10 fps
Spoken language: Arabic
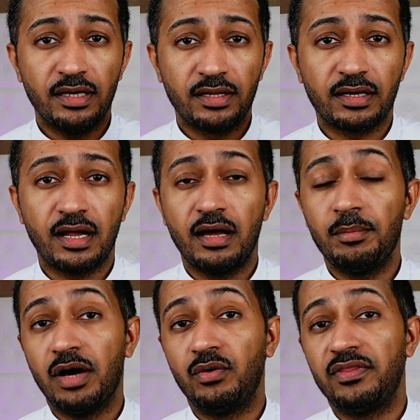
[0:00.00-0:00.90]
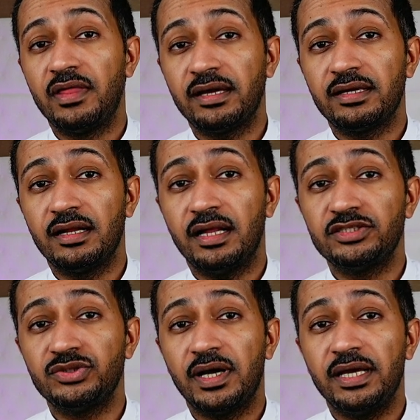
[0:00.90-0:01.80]
الرام أو الذاكرة
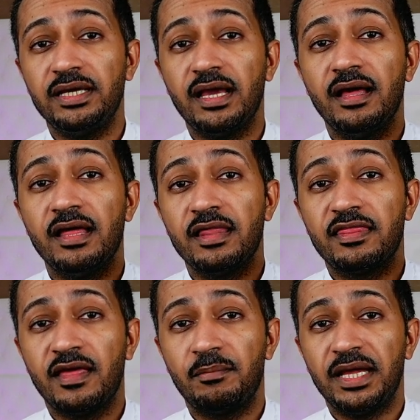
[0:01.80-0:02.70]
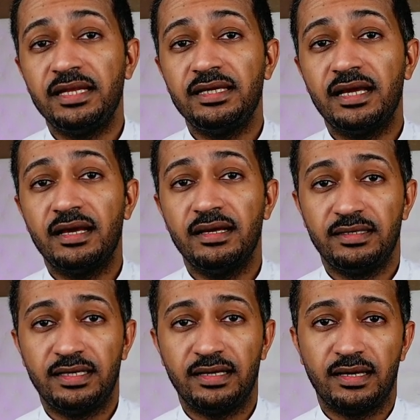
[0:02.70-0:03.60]
العشوائية 8
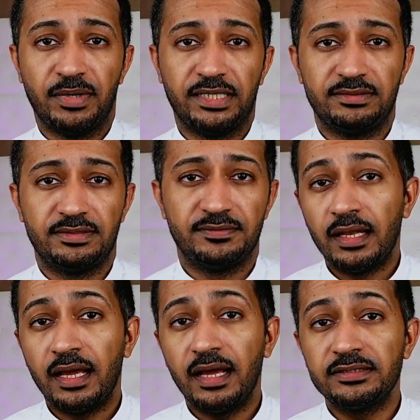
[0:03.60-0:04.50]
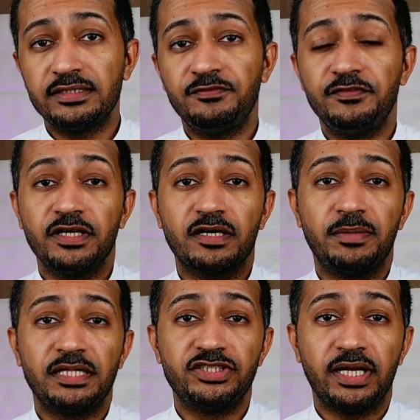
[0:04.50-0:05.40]
جيجا بايت الهاتف
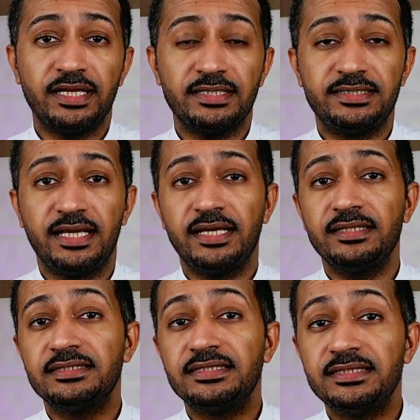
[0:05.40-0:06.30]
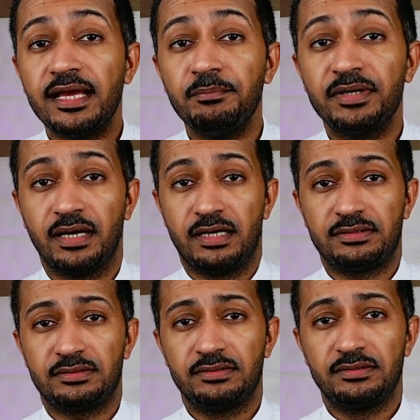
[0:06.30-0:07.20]
يقبل شريحتين سيم
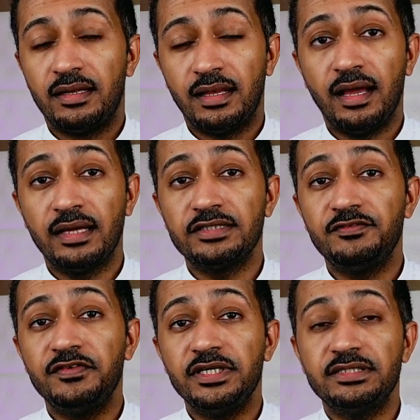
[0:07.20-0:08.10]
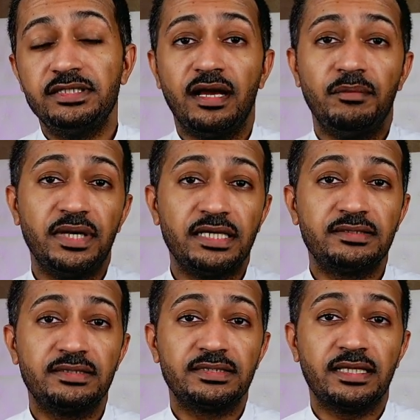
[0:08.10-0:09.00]
كارد الهاتف يدعم
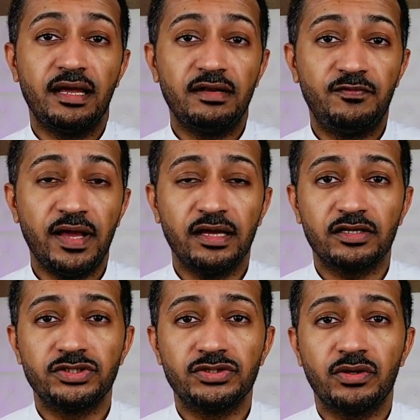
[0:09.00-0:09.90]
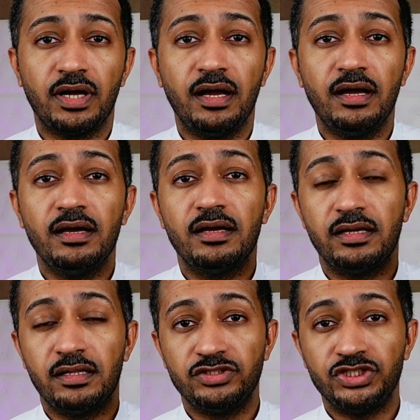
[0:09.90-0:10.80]
اتصال فائق السرعة
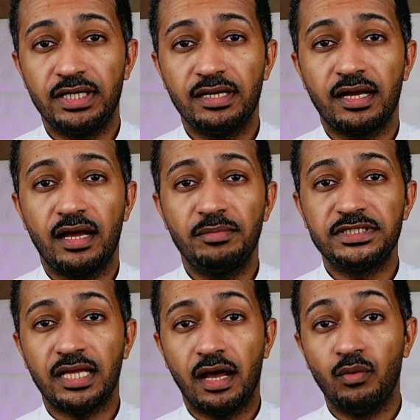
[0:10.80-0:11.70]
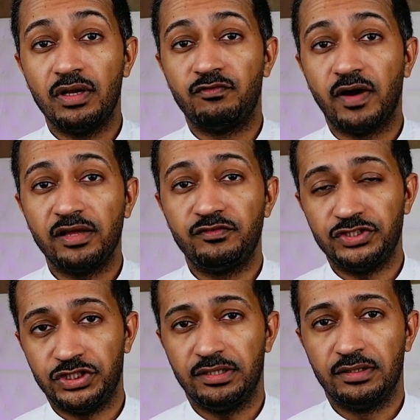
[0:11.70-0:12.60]
الجيل الخامس أو ال
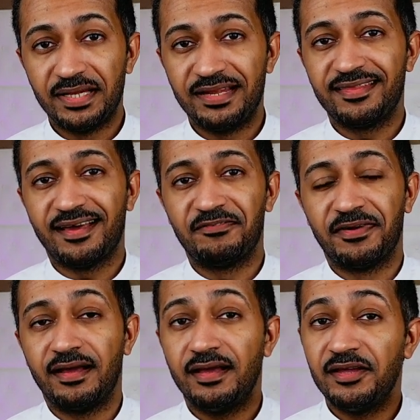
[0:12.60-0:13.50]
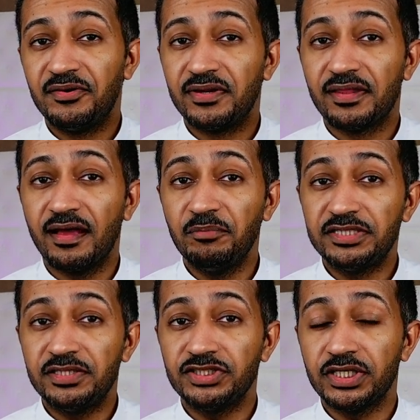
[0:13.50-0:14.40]
5G بالإضافة أنه نظام
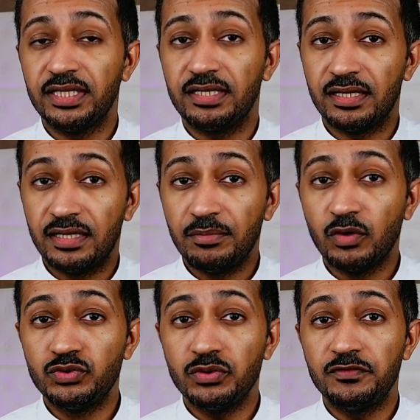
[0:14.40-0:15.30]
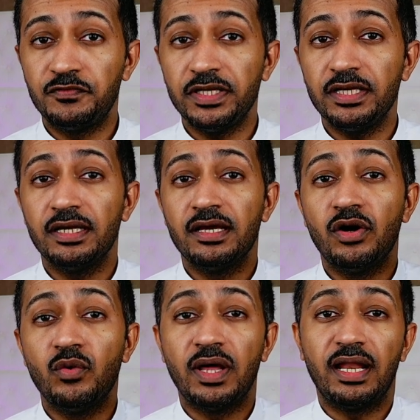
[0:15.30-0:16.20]
التشغيل الموجود فيه
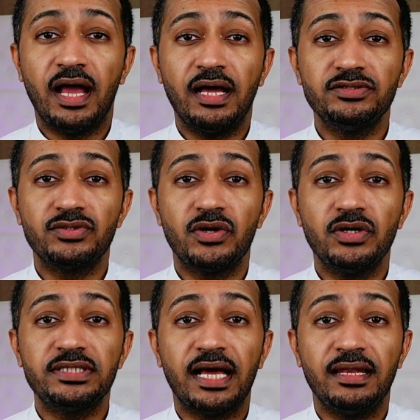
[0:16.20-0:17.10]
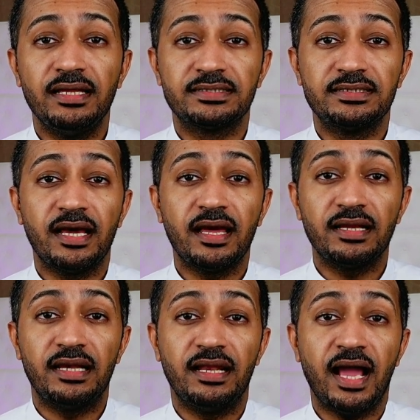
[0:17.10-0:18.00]
هو الأندرويد
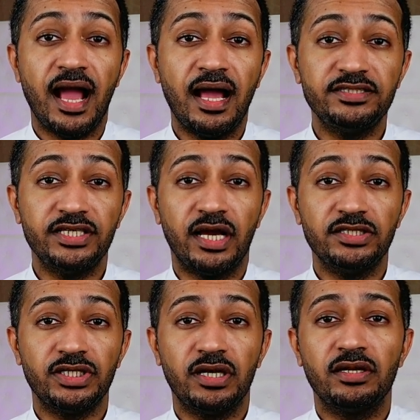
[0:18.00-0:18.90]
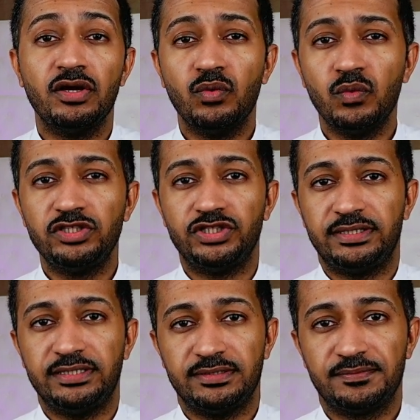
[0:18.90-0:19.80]
الإصدار الحادي عشر
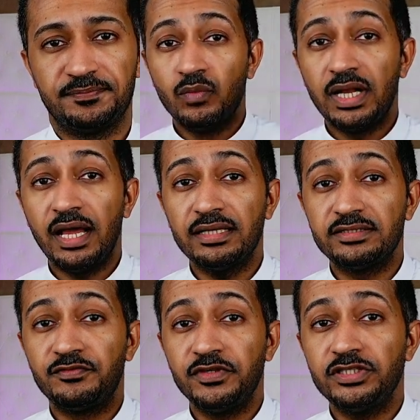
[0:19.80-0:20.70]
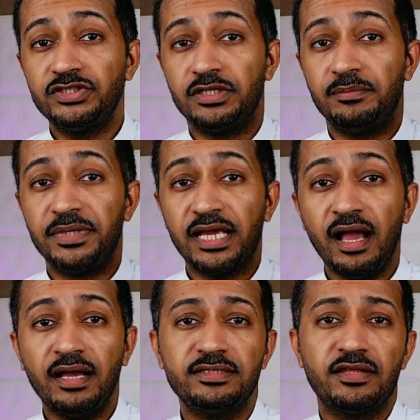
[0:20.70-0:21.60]
والجديد والهاتف يجي
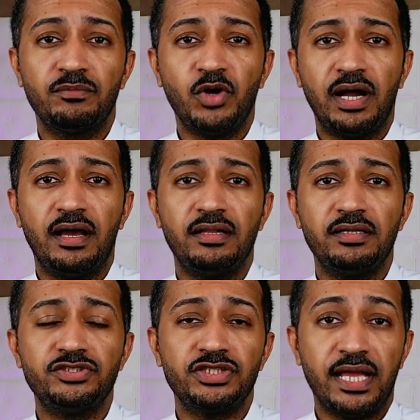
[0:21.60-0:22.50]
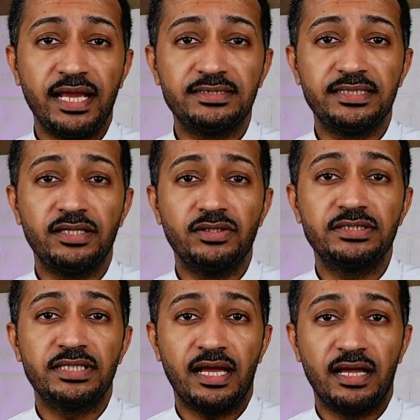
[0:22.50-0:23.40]
بأحدث معالج إكزينوس